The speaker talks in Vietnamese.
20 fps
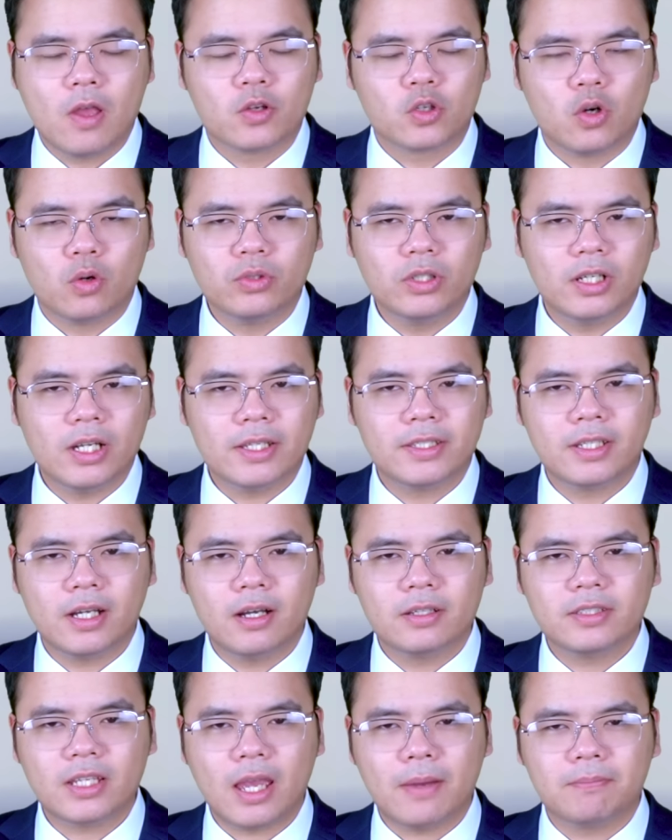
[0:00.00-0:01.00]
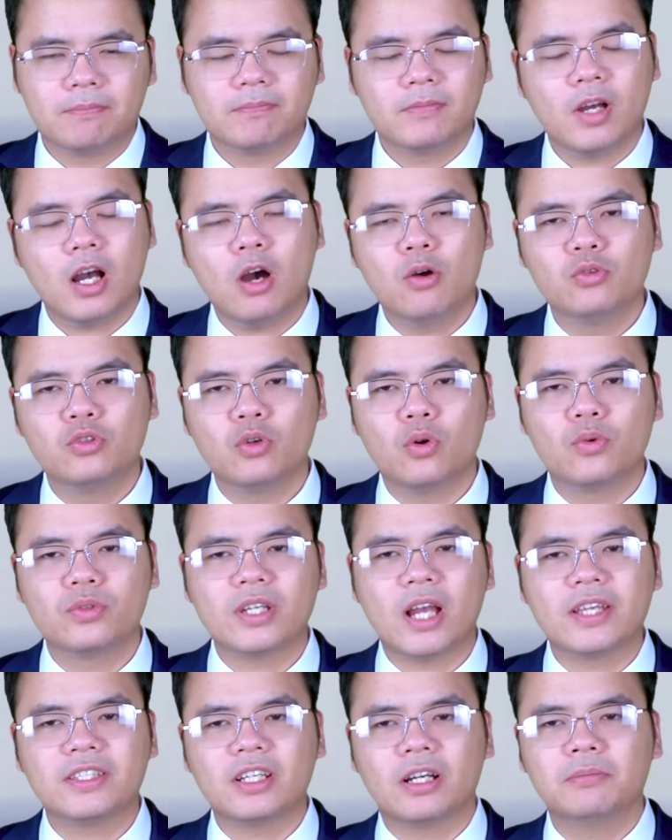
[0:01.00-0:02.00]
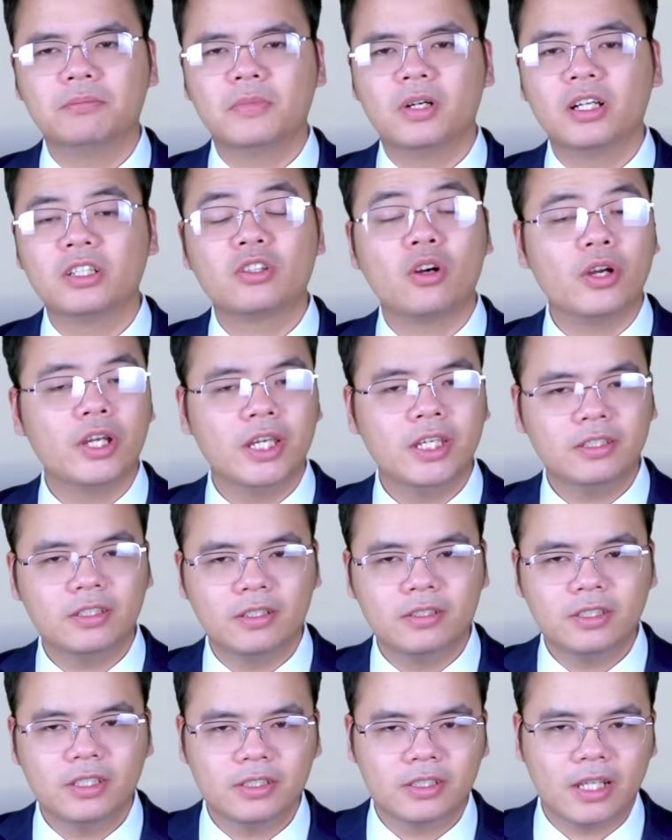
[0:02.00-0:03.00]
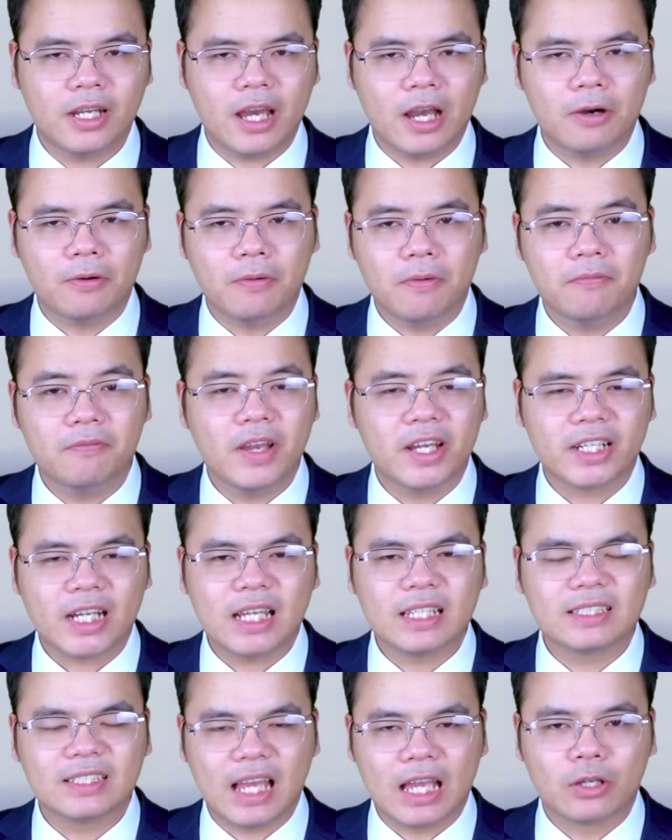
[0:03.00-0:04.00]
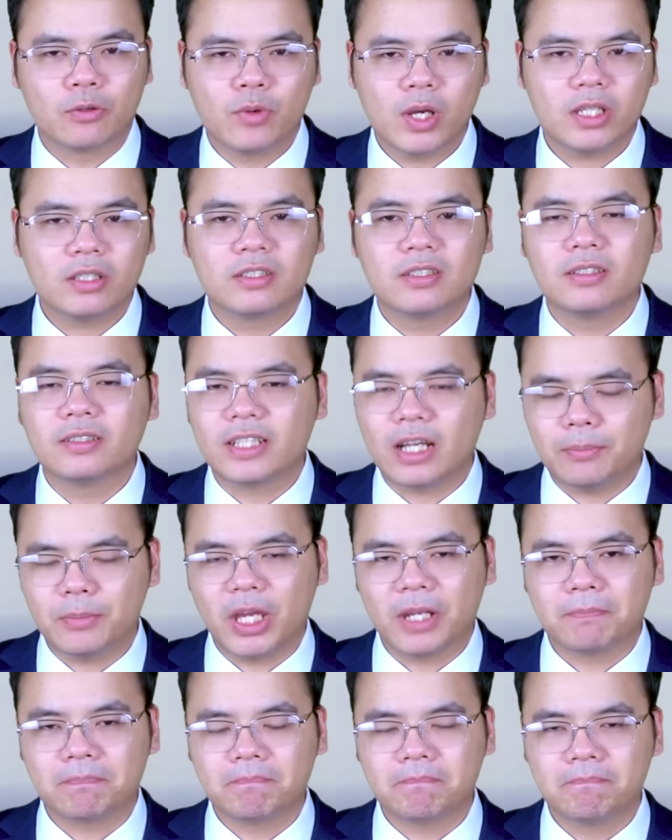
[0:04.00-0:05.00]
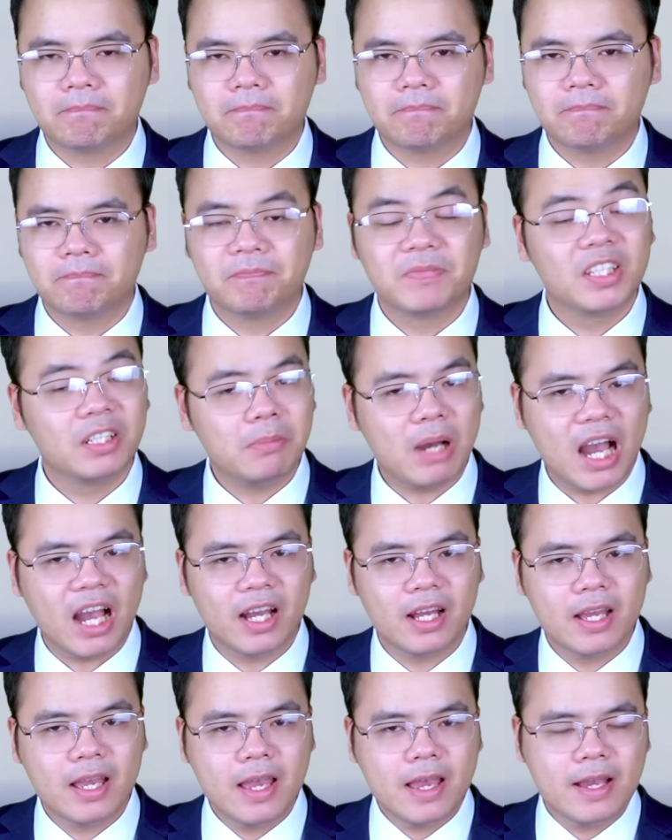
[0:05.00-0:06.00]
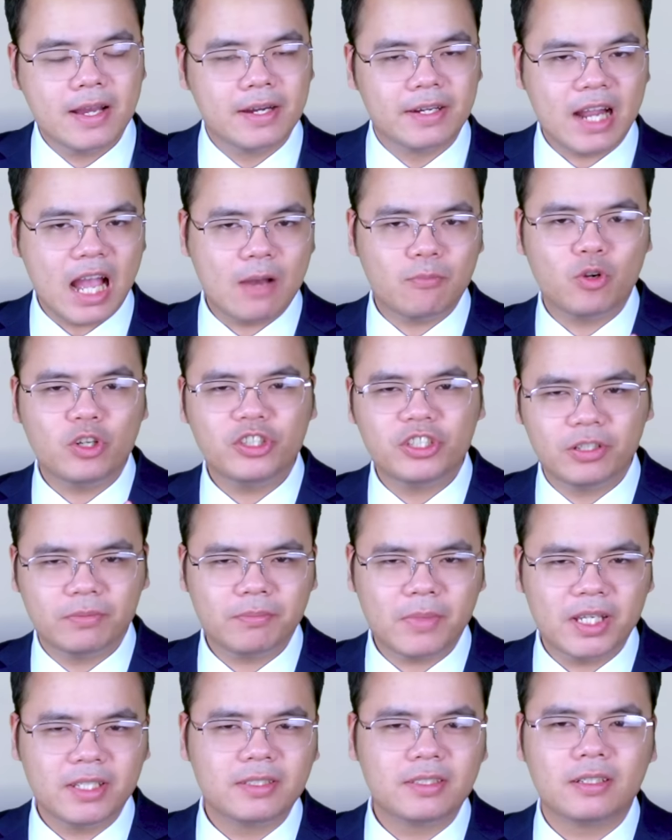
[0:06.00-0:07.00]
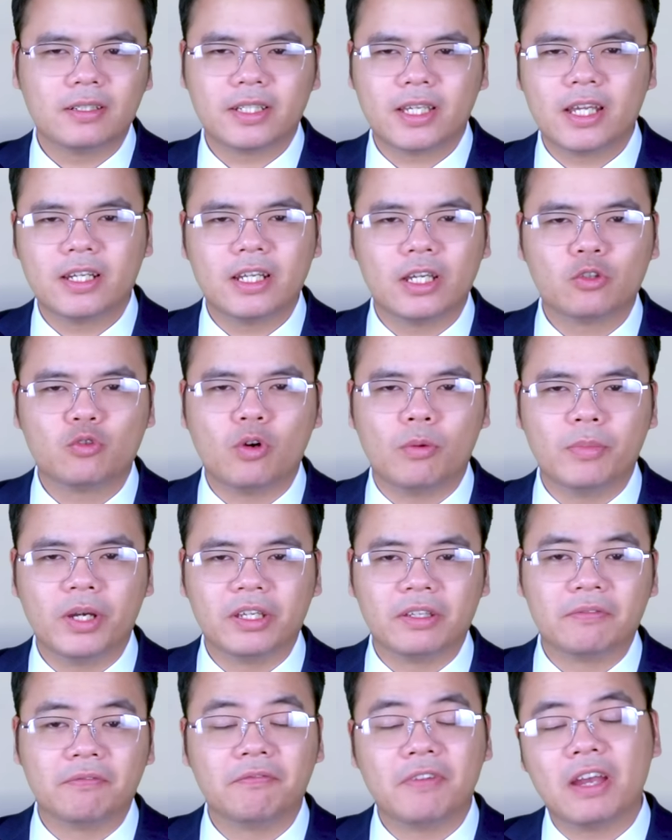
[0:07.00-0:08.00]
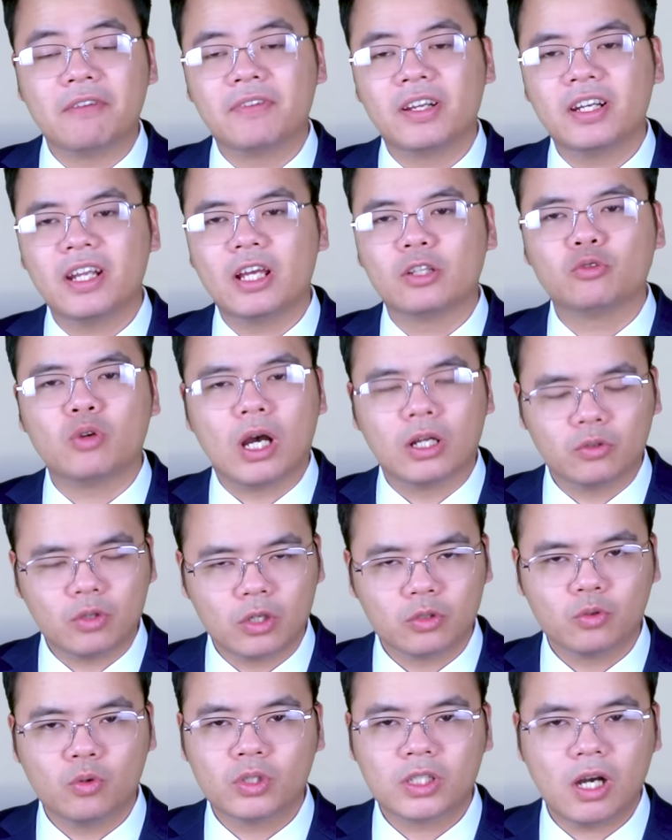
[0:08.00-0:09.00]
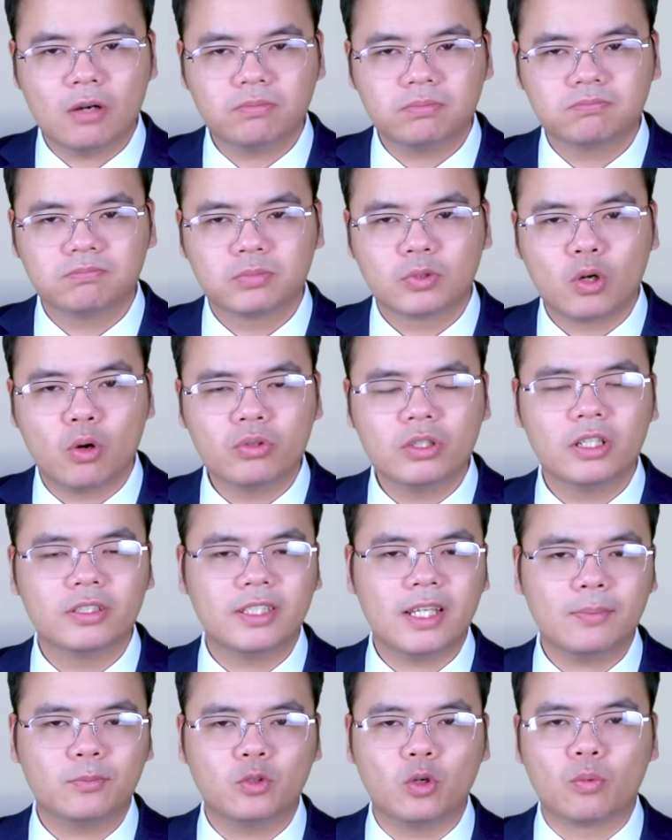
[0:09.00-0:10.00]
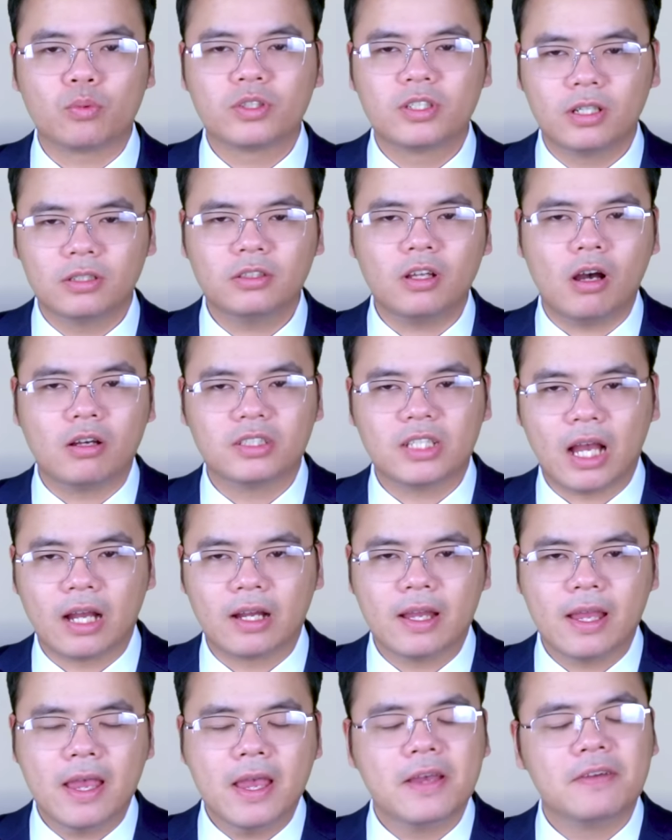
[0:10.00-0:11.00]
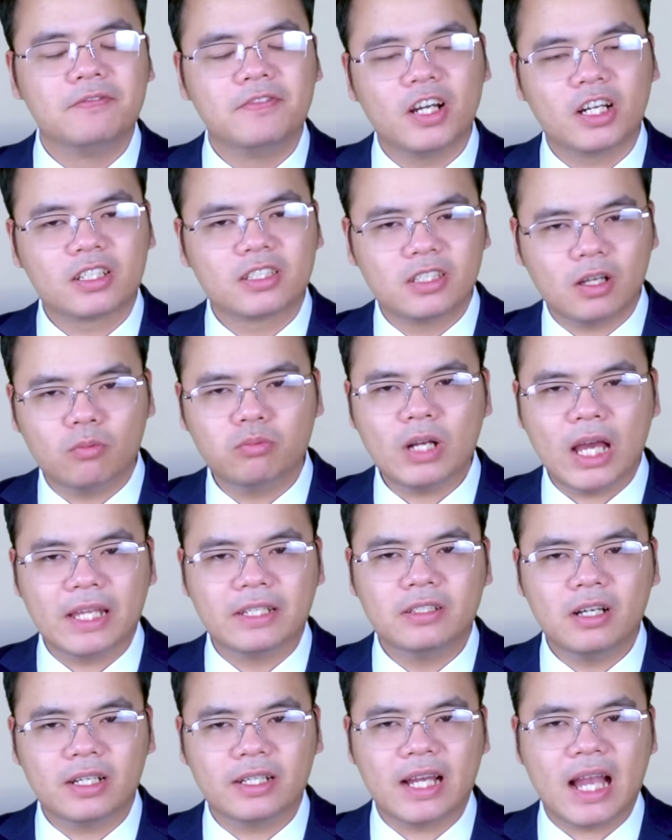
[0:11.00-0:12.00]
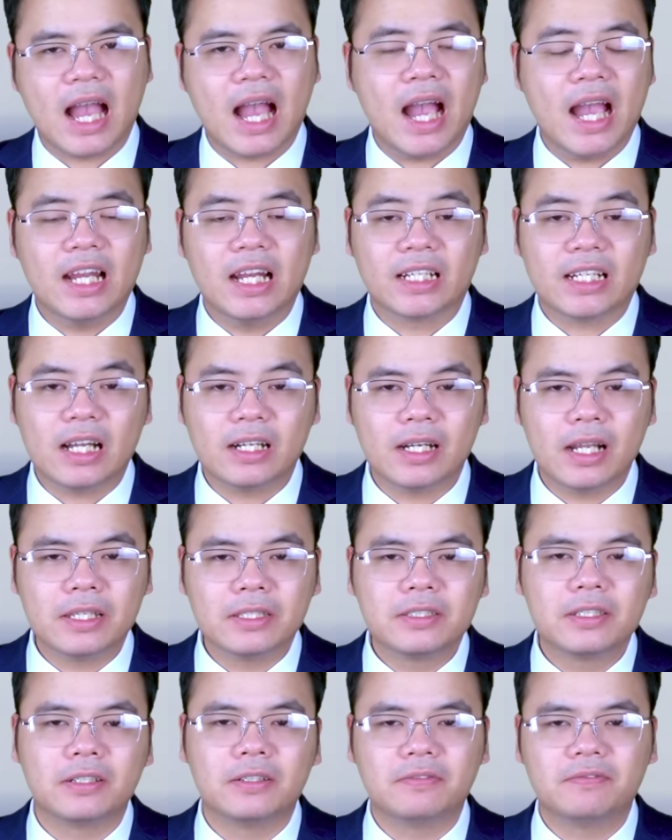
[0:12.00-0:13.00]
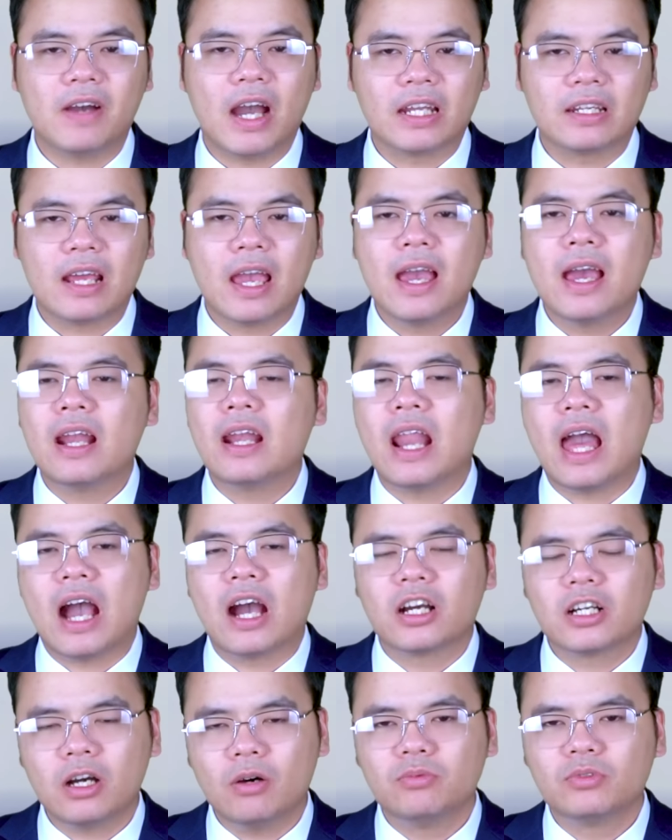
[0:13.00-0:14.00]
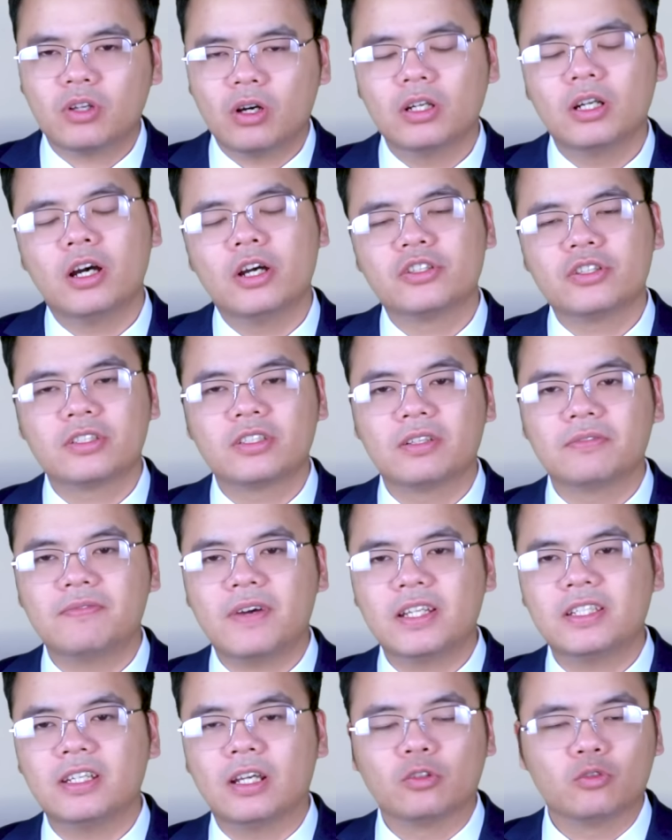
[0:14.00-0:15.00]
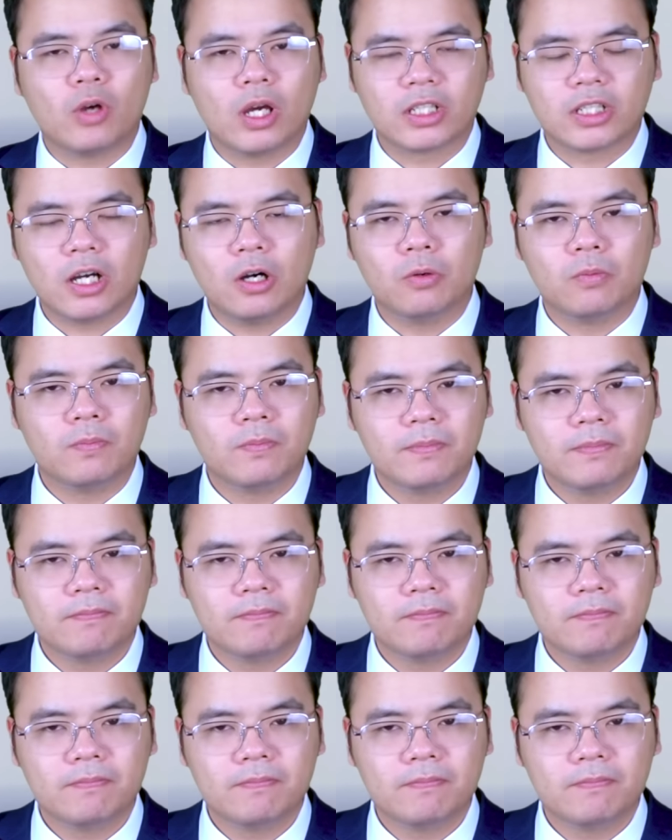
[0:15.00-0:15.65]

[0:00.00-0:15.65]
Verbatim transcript: cũng như là chờ xem ông chủ Nhà Trắng mới có ý tứ như thế nào về cách giải quyết sự khác biệt. Thứ ba, Nga muốn chứng minh sự kiên định của mình về vấn đề thỏa thuận ngũ cốc, cũng như tiếp tục chứng tỏ rằng việc chống lại nước Nga hay là các lệnh trừng phạt là không có lợi cho sự phát triển toàn cầu.